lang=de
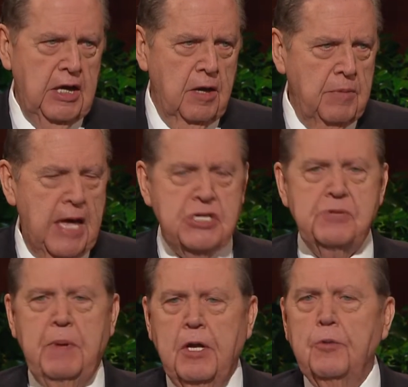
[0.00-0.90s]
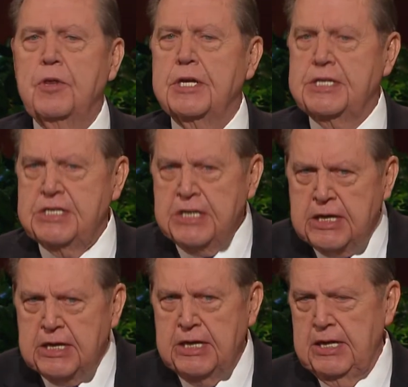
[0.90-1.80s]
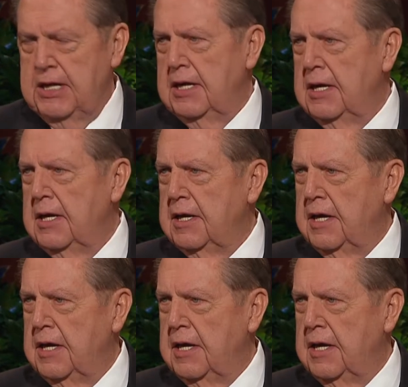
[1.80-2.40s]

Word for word: Wir sind im Telestialen Reich